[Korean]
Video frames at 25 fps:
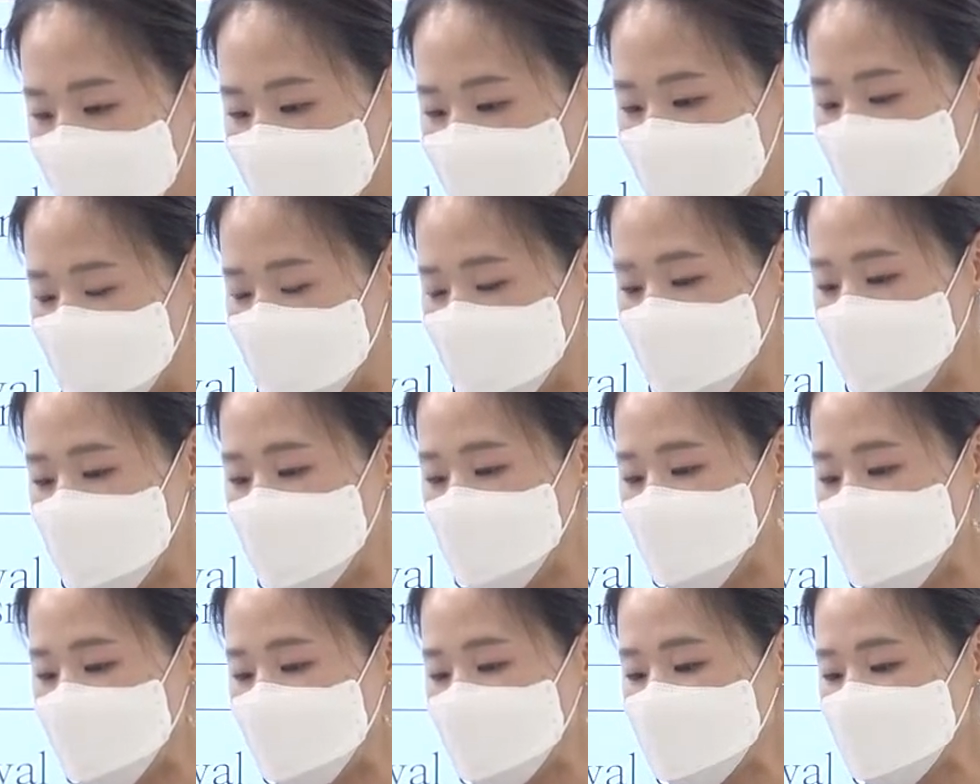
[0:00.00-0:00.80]
그
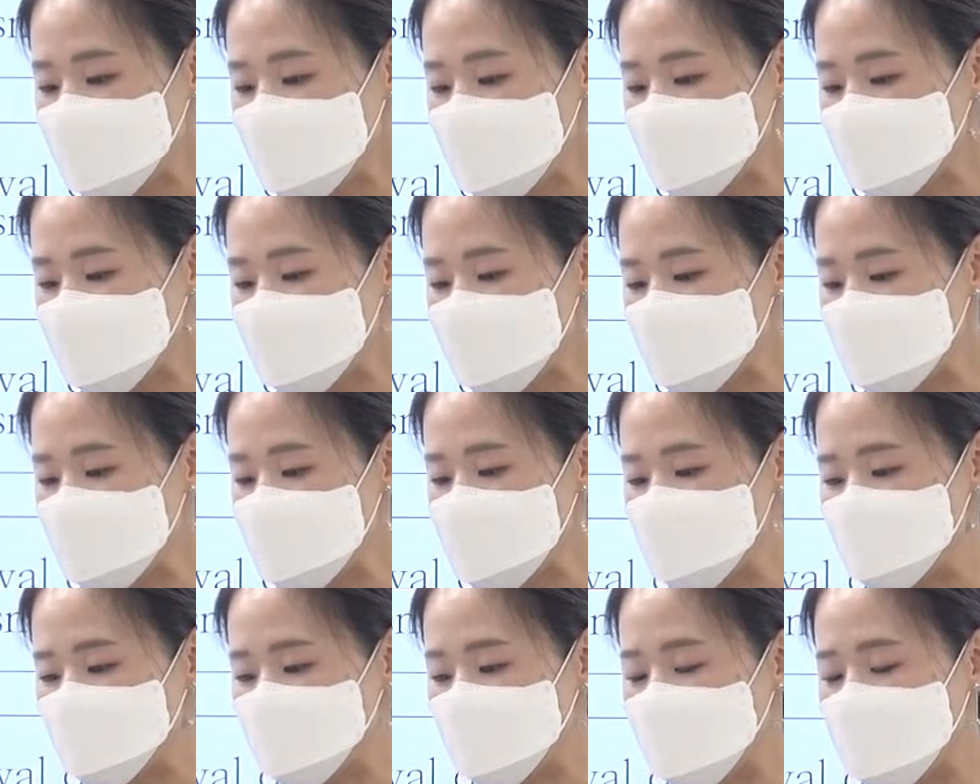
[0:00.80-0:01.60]
다음에 판단은
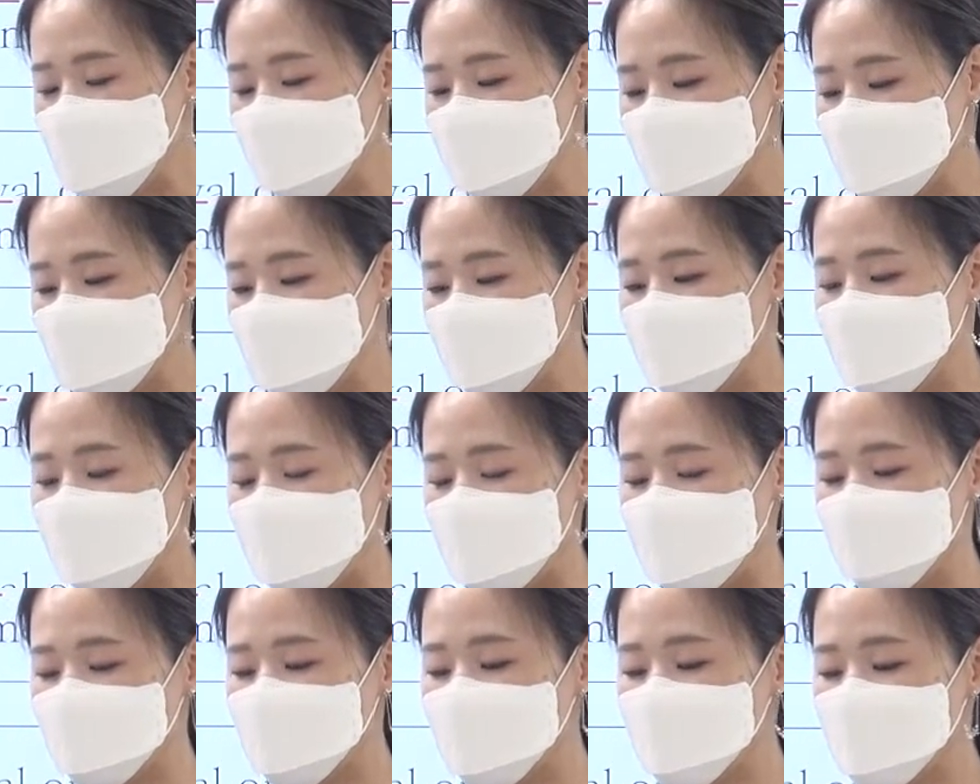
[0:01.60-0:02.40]
is made,
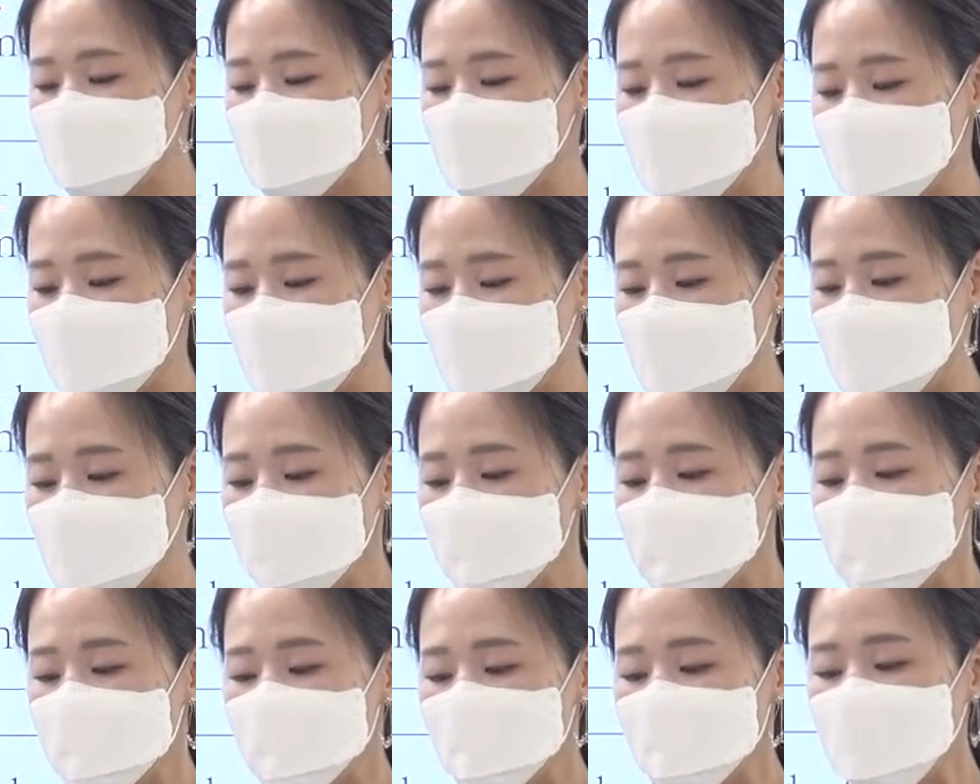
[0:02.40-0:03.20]
만들어집니다.
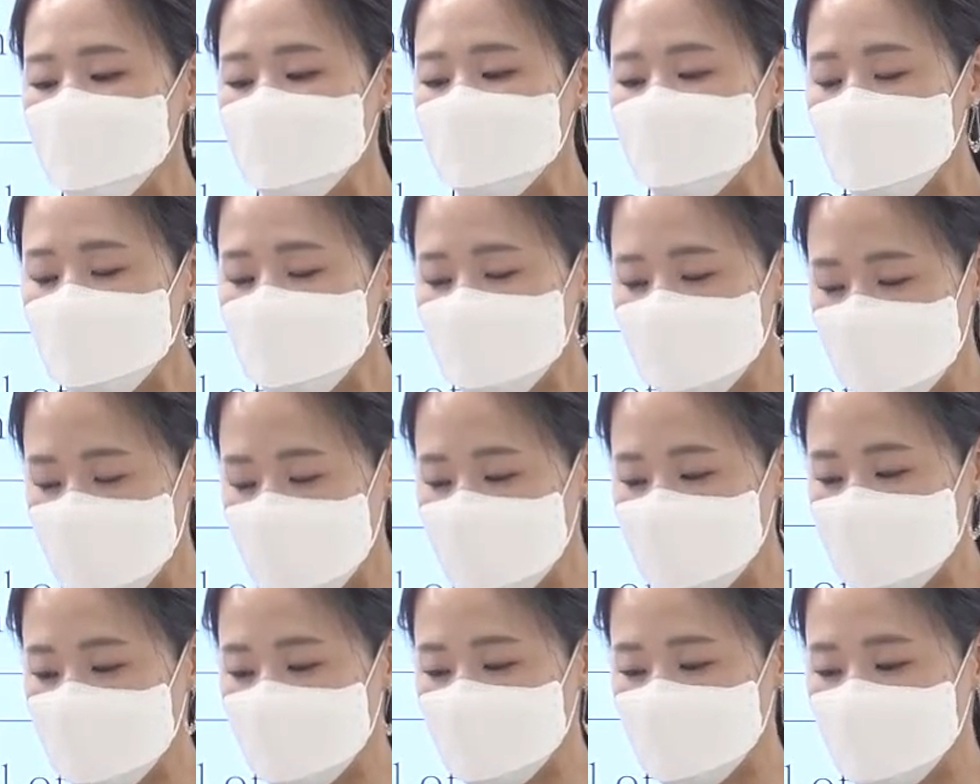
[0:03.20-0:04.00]
판단을
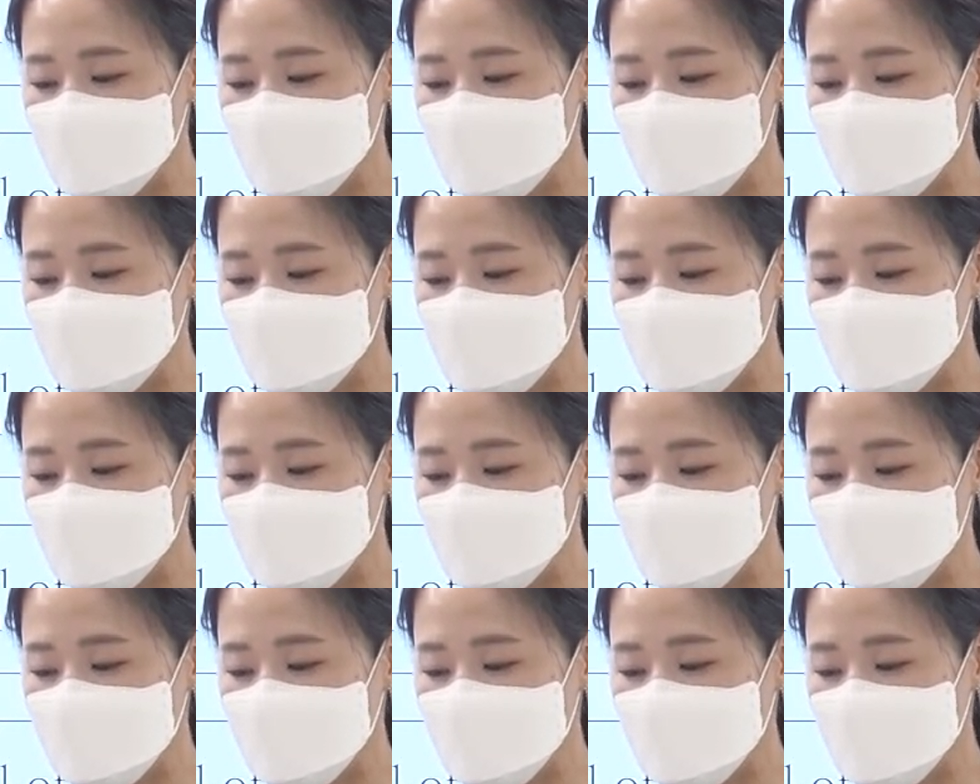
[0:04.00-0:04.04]
하다,